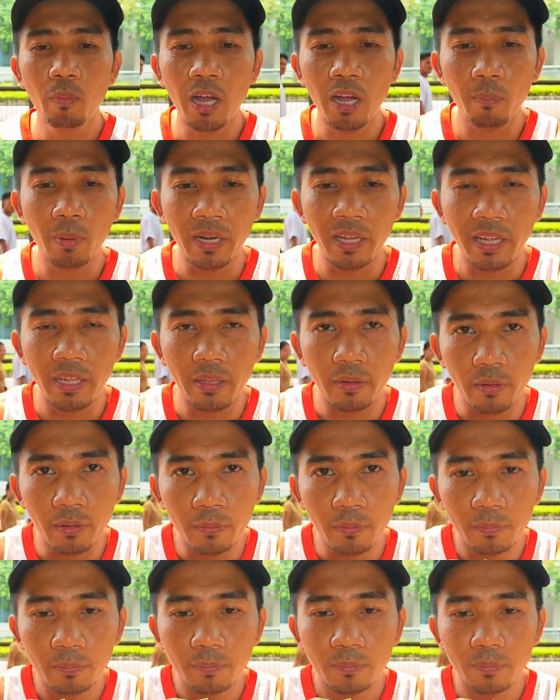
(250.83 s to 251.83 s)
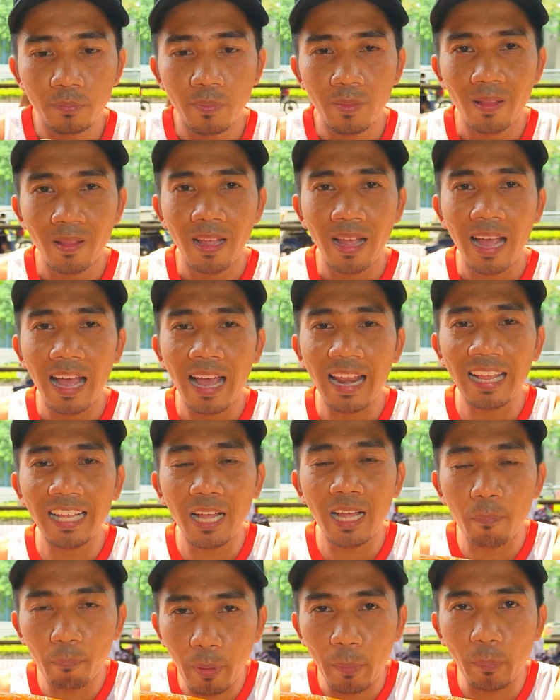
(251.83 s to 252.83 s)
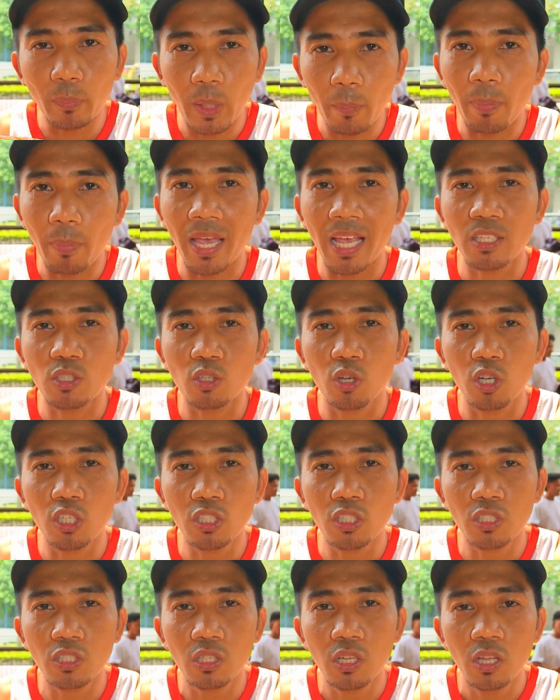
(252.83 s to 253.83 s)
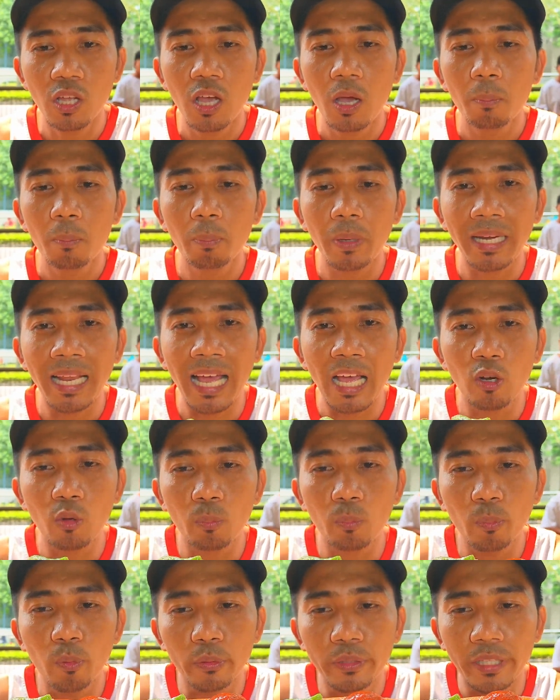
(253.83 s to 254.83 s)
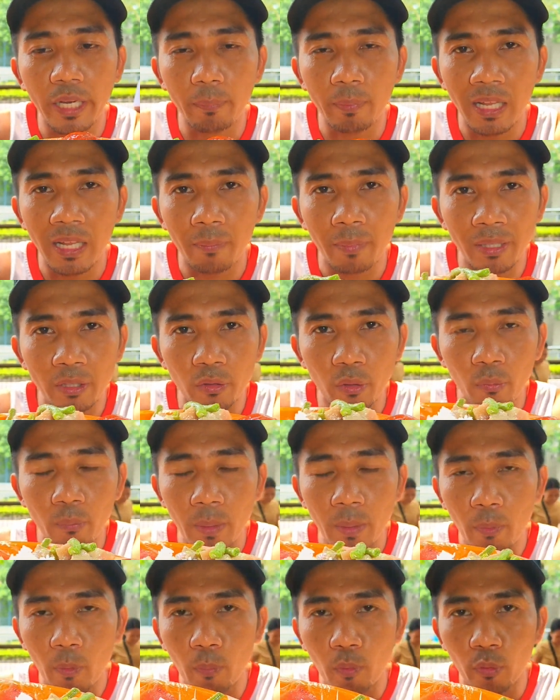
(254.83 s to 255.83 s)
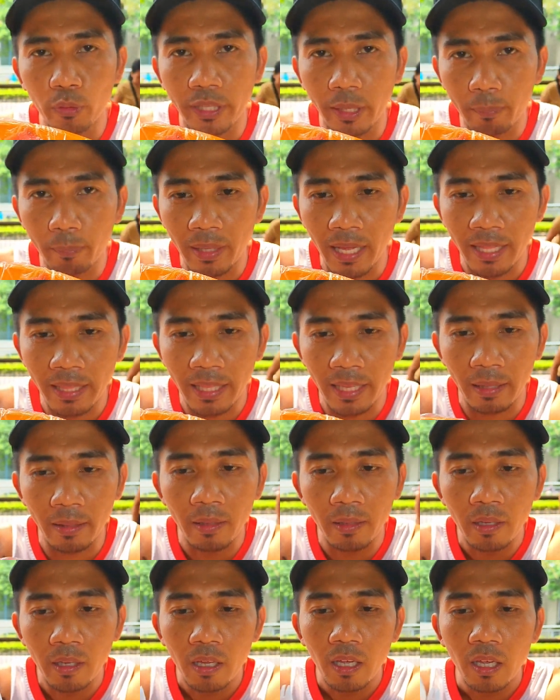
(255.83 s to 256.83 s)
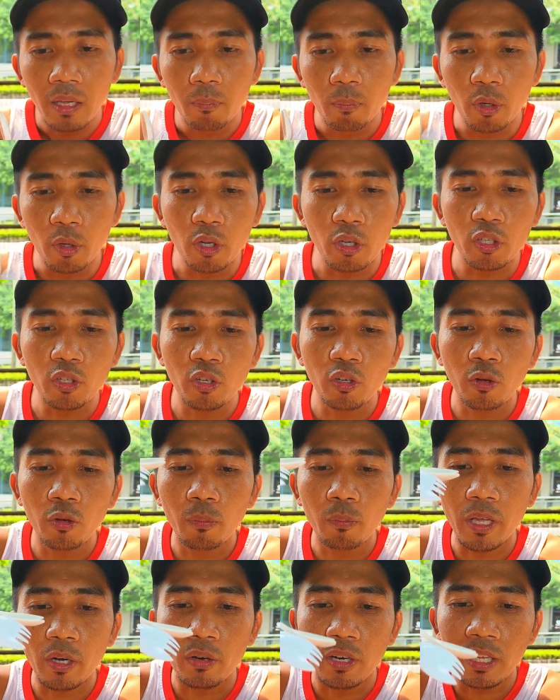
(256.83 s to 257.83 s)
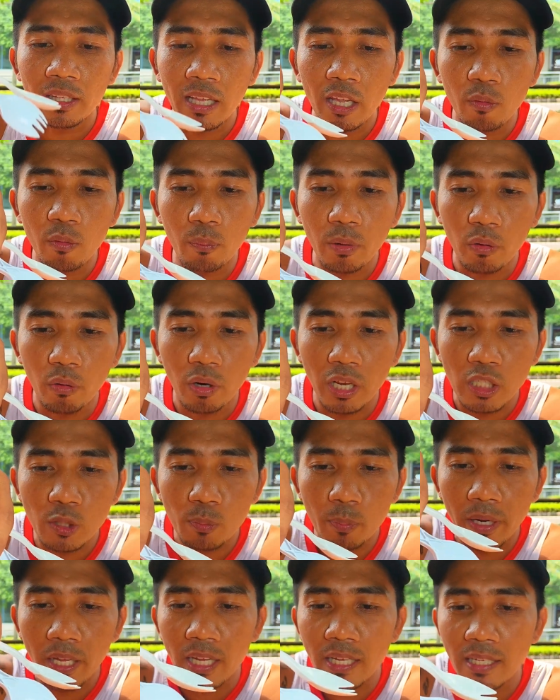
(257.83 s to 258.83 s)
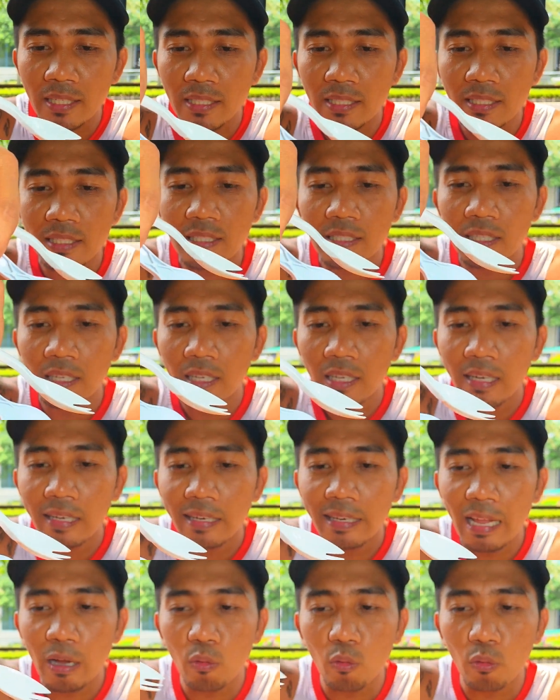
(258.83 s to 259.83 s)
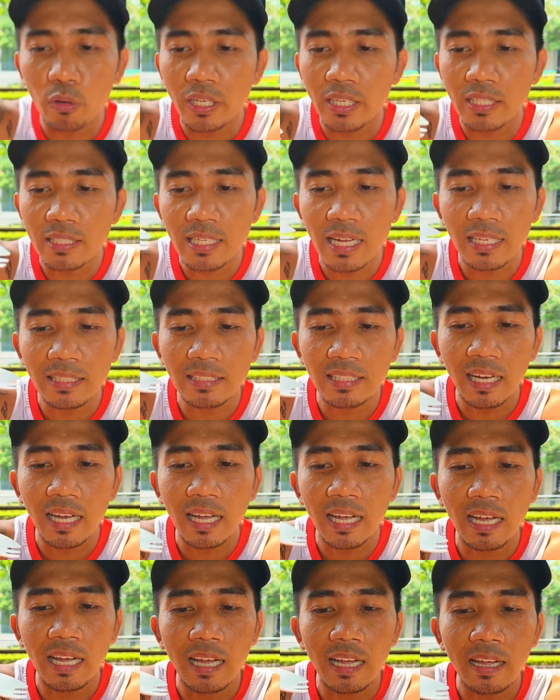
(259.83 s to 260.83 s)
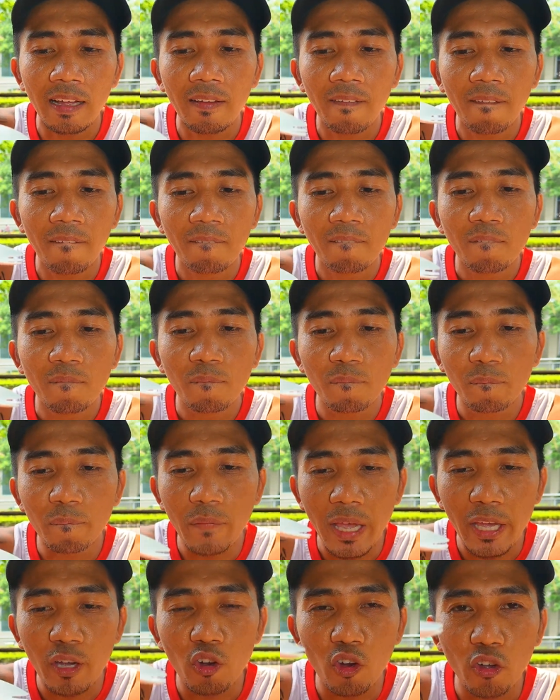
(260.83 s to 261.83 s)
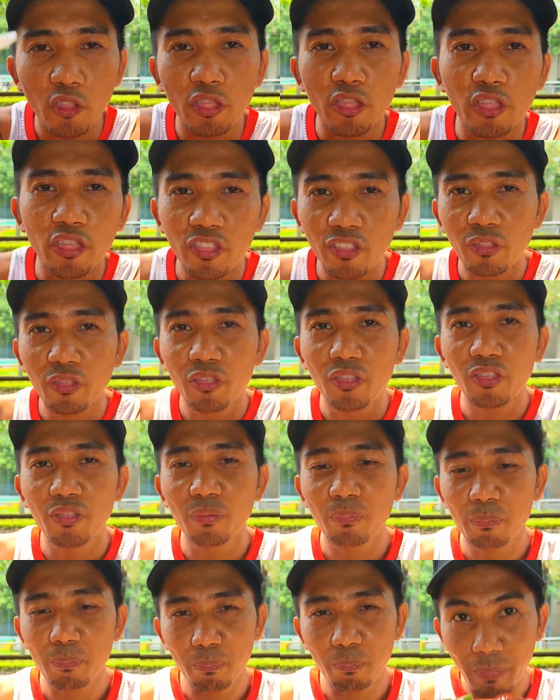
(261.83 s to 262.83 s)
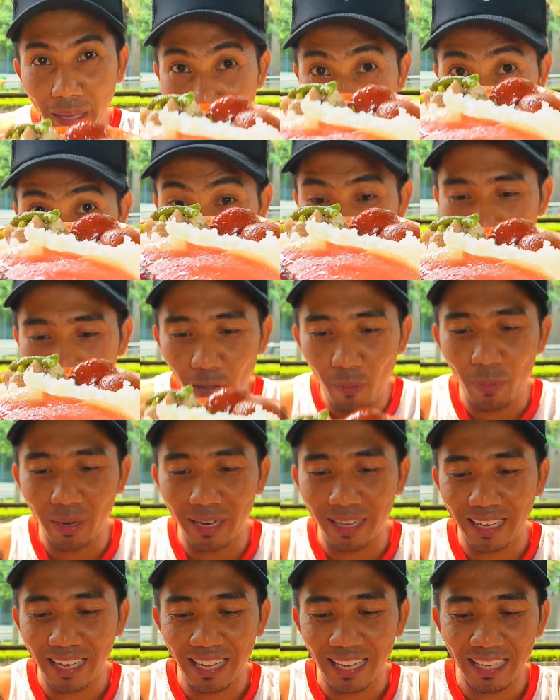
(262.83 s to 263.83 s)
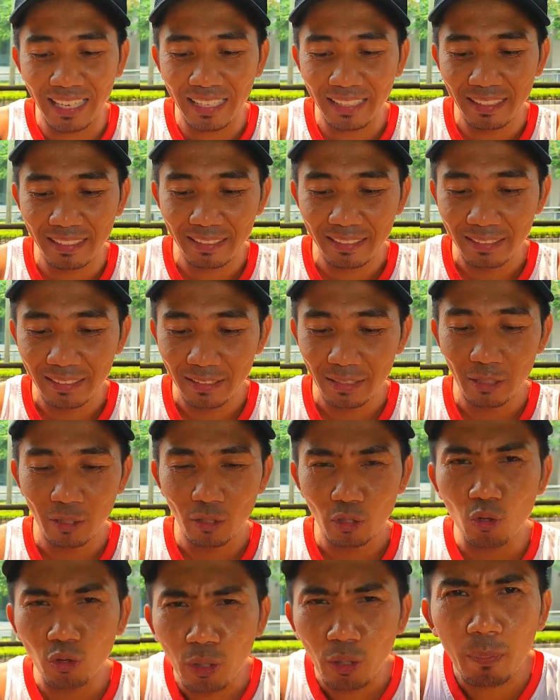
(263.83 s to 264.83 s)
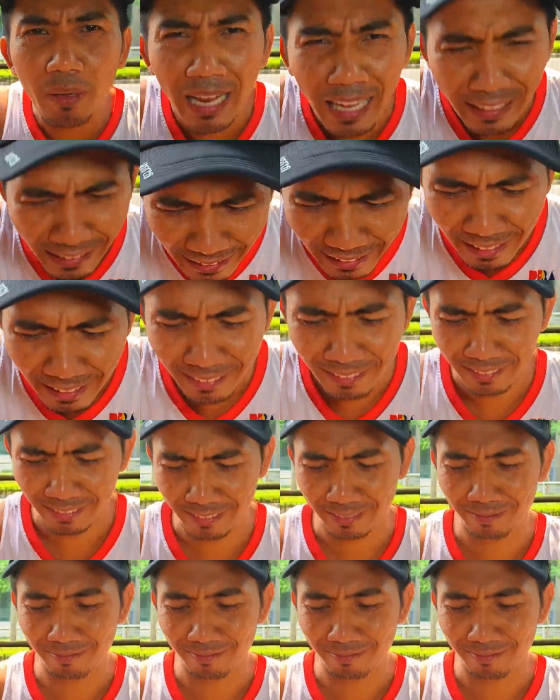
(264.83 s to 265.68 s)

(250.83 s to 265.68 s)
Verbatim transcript: Ano mga barangay o? Oh? Halagang 50 pesos. Panalong food trip na naman tong mapu-food trip natin. Pero inyo, meron na tayong Bicol Express, Langgunisa, tsaka Bacon. Panalo mga kabarangay. So, tikman natin yan.